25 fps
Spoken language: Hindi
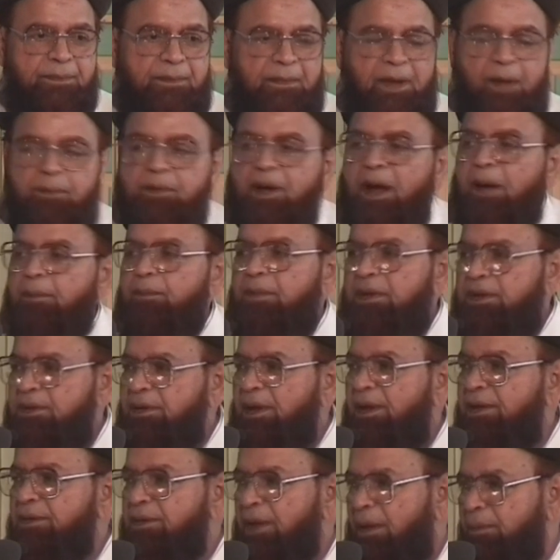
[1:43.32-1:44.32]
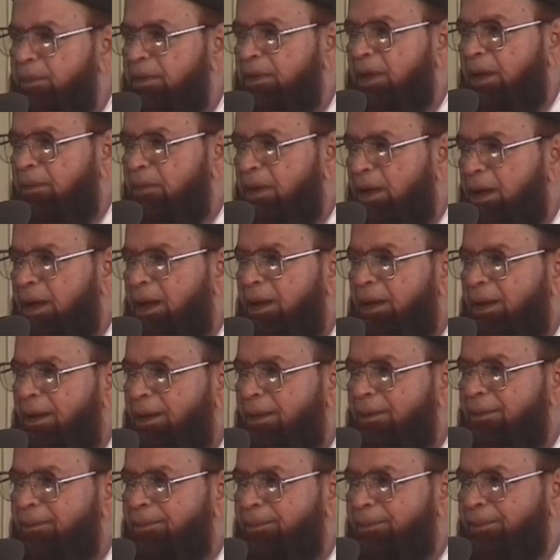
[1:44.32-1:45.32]
कभी आपने इसका हिसाब किताब लगाया
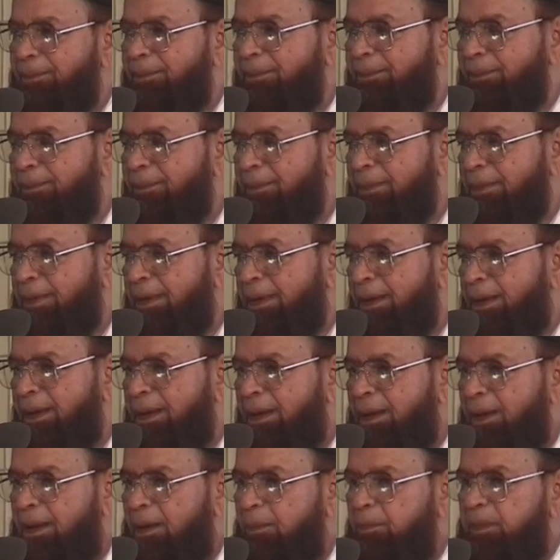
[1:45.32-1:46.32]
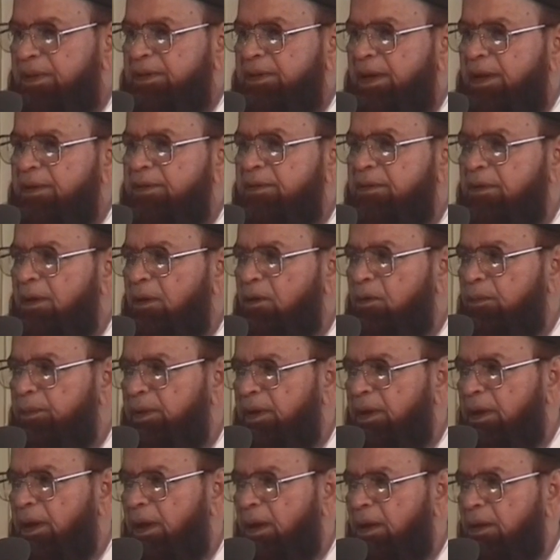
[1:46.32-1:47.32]
पचास हज़ार
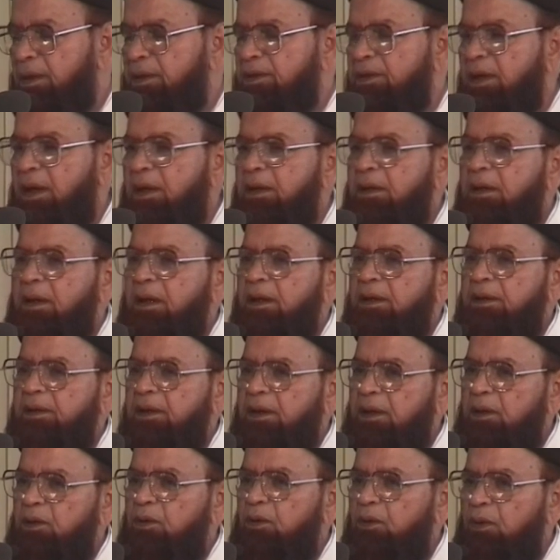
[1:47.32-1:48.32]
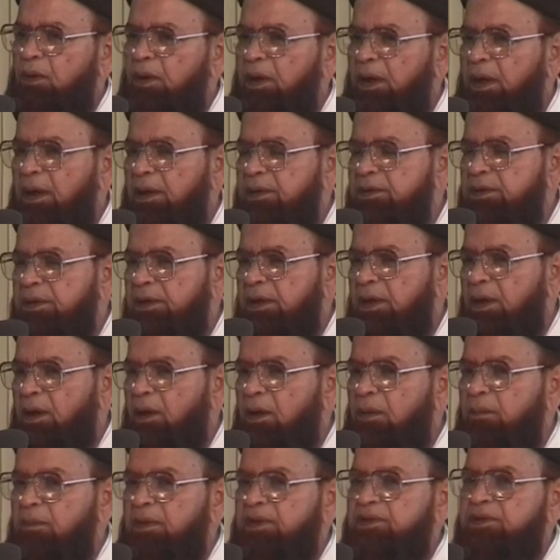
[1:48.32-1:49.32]
रुपये का आने जाने का टिकट उन्होंने खर्च किया
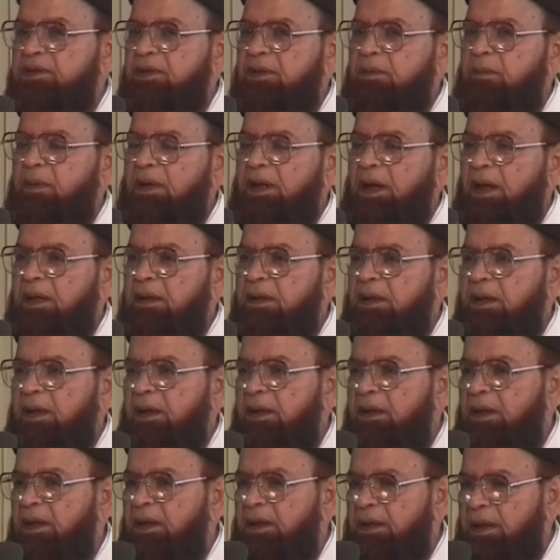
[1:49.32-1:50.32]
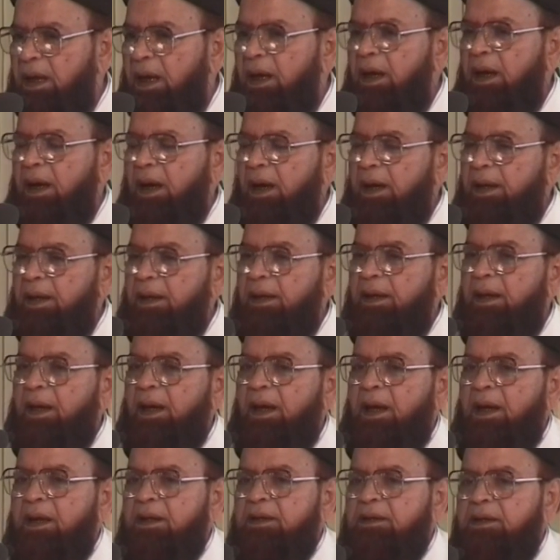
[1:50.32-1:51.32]
और मस्जिद बनाने के लिए यहाँ आए
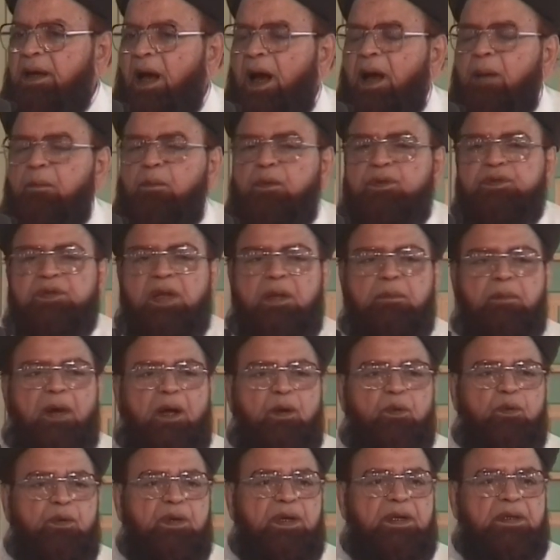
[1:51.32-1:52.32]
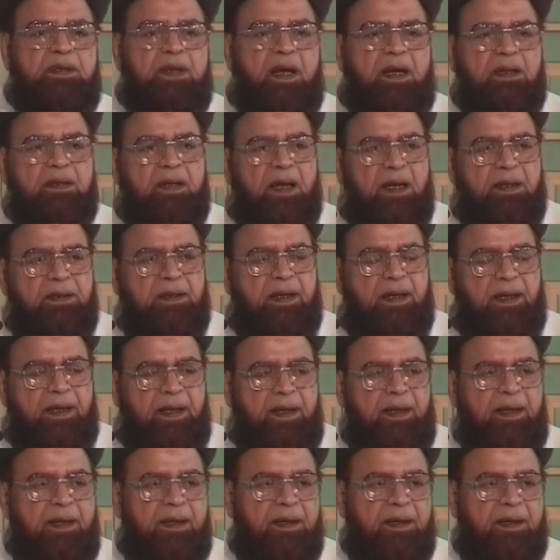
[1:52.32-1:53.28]
यहाँ मुसलमानों की तादाद है